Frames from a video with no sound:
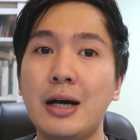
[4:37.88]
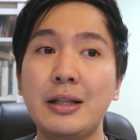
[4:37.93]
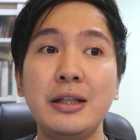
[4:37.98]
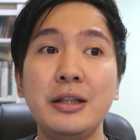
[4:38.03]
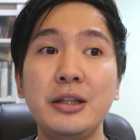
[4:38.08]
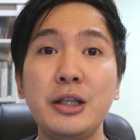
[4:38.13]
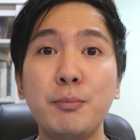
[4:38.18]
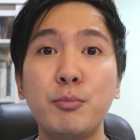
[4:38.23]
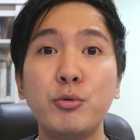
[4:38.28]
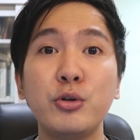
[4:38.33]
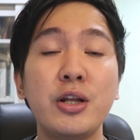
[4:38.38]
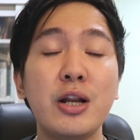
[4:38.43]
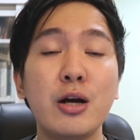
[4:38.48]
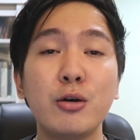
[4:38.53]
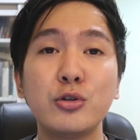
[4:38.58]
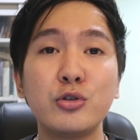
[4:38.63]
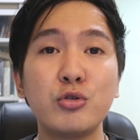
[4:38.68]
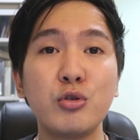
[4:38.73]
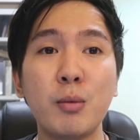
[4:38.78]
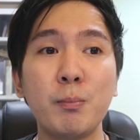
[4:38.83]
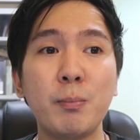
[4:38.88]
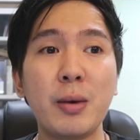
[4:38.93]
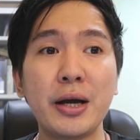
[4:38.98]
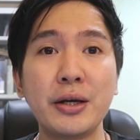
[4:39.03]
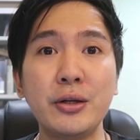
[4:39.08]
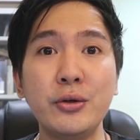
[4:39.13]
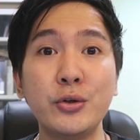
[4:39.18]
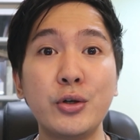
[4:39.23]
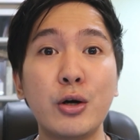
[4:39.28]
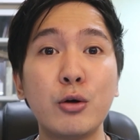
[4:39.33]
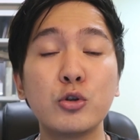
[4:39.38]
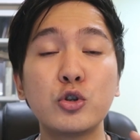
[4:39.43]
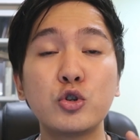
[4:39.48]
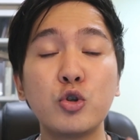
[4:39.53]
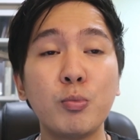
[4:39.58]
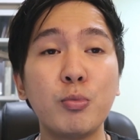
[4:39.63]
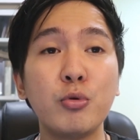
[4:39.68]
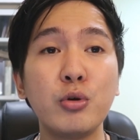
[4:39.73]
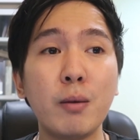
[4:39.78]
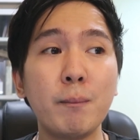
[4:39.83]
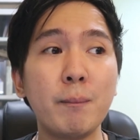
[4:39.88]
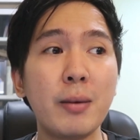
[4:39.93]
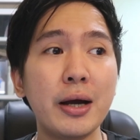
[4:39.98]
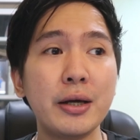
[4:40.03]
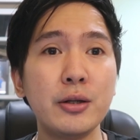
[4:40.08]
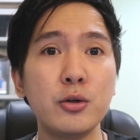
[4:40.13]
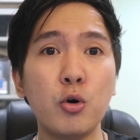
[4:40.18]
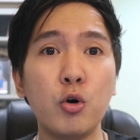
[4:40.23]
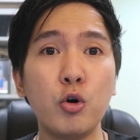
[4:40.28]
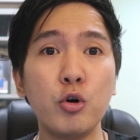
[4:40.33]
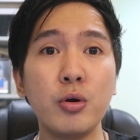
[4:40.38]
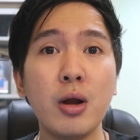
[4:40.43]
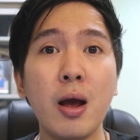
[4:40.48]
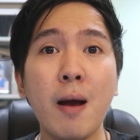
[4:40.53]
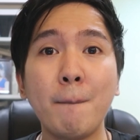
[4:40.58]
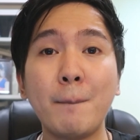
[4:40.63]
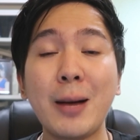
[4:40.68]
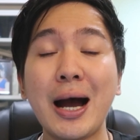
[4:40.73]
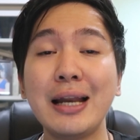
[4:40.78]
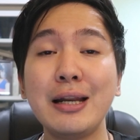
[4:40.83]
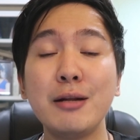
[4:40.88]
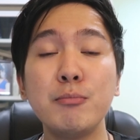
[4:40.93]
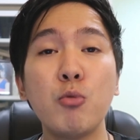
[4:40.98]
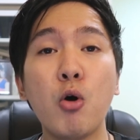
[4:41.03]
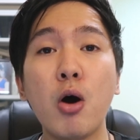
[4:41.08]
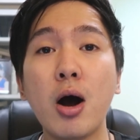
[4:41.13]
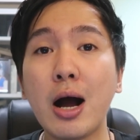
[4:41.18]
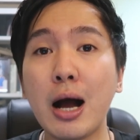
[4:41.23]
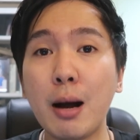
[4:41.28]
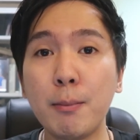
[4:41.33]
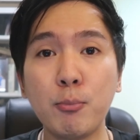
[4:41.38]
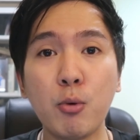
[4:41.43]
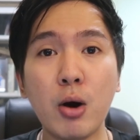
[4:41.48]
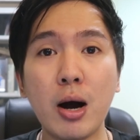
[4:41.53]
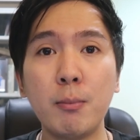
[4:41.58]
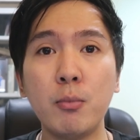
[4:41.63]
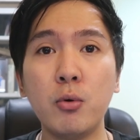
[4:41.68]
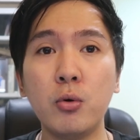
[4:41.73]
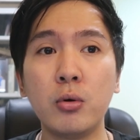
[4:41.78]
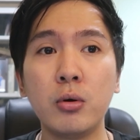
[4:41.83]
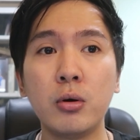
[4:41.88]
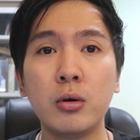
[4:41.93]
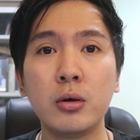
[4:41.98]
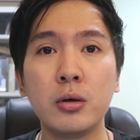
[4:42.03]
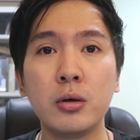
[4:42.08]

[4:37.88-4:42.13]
At hindi po yan ang gusto ng Panginoon. Ang gusto po ng Panginoon, mahalin mo ang kapwa mo.